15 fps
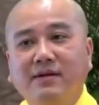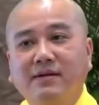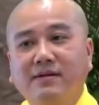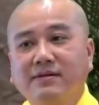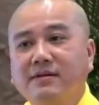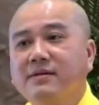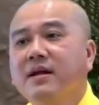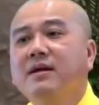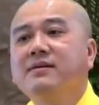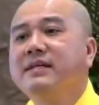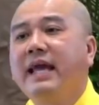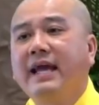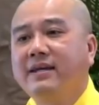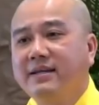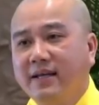Cái đơn
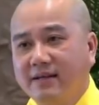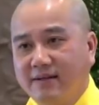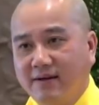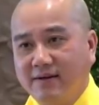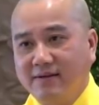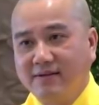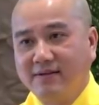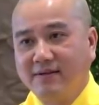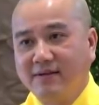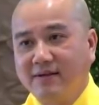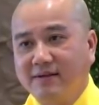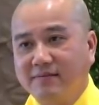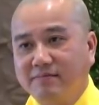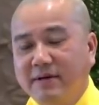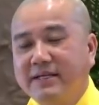giản vậy thôi.
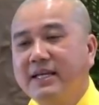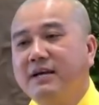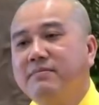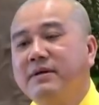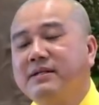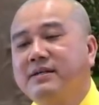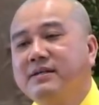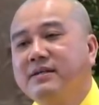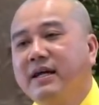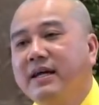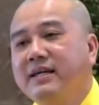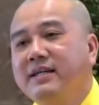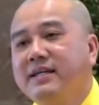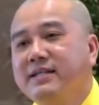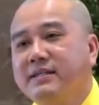Bây giờ mình cứ
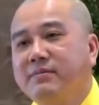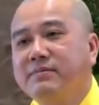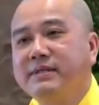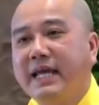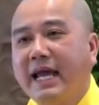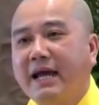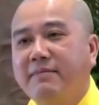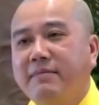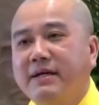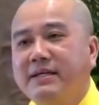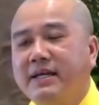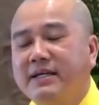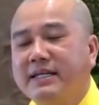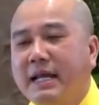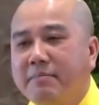nghĩ đi, trong nhà mà
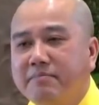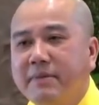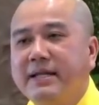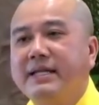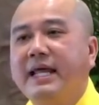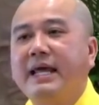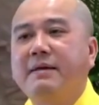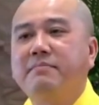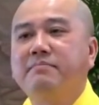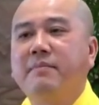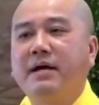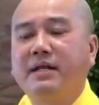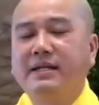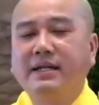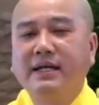giờ năm anh em
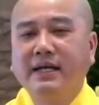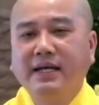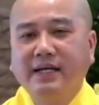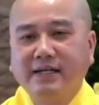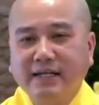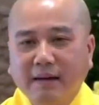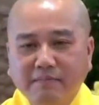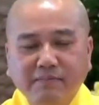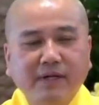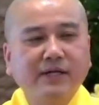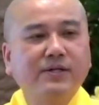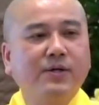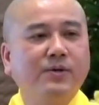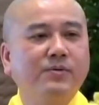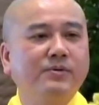mà năm cái
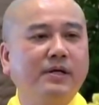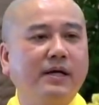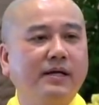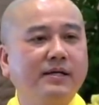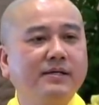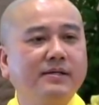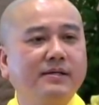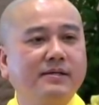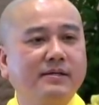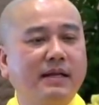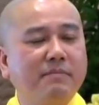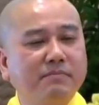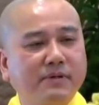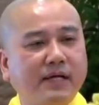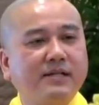kiểu nghĩ,
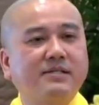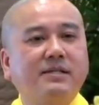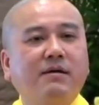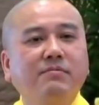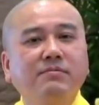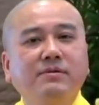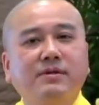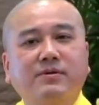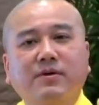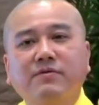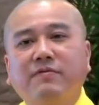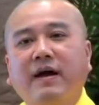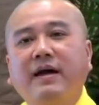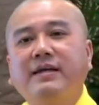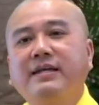năm cách sống thì có
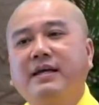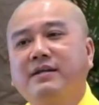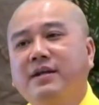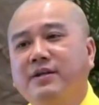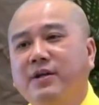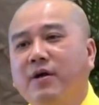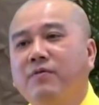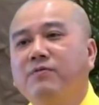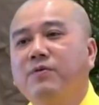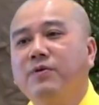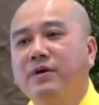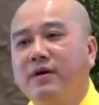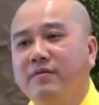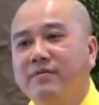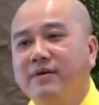phải gia đình nó không
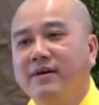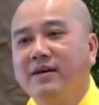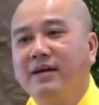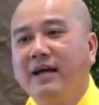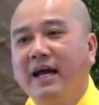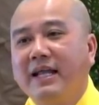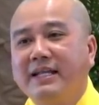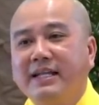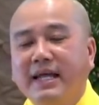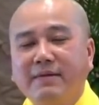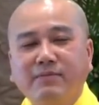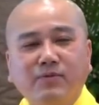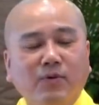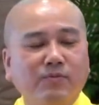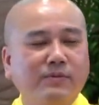vui không? Anh
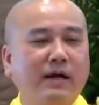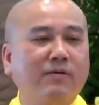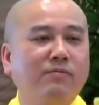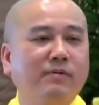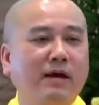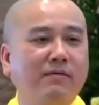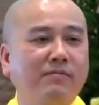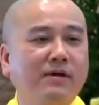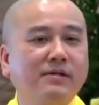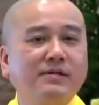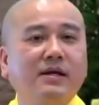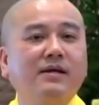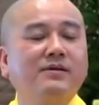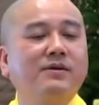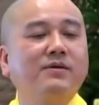em cùng đồng lòng hết
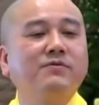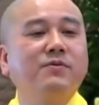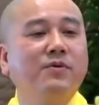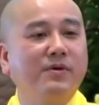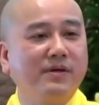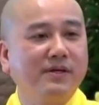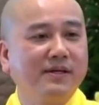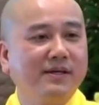trơn nó vui.